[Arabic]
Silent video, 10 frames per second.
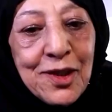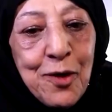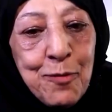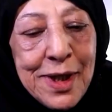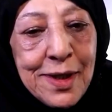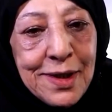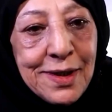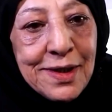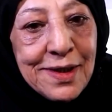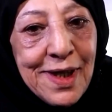لو ما
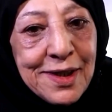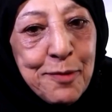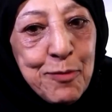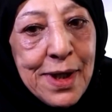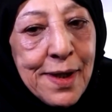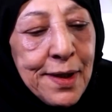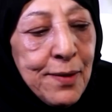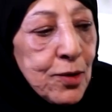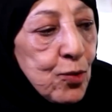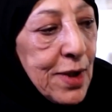قدرت أتم
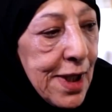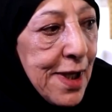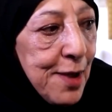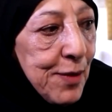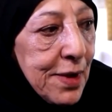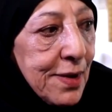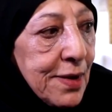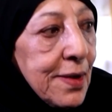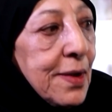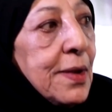أغني بتقول أيام
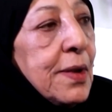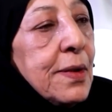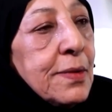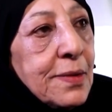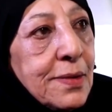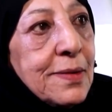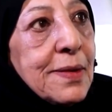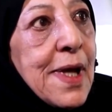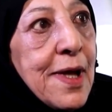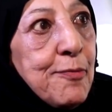
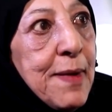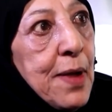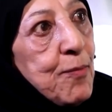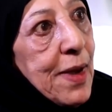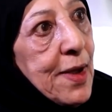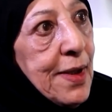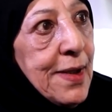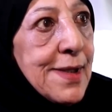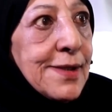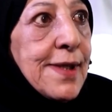قالت ما ما
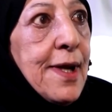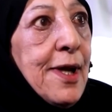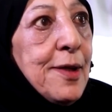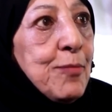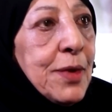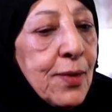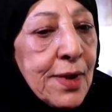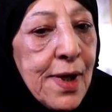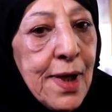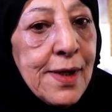الحين يا سلام
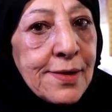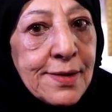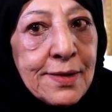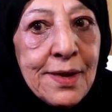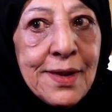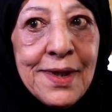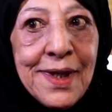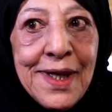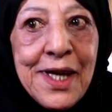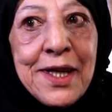قلت خلاص
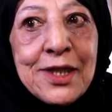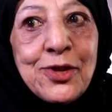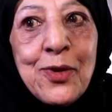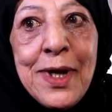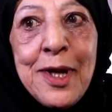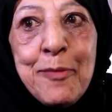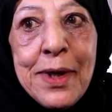خرجت وانا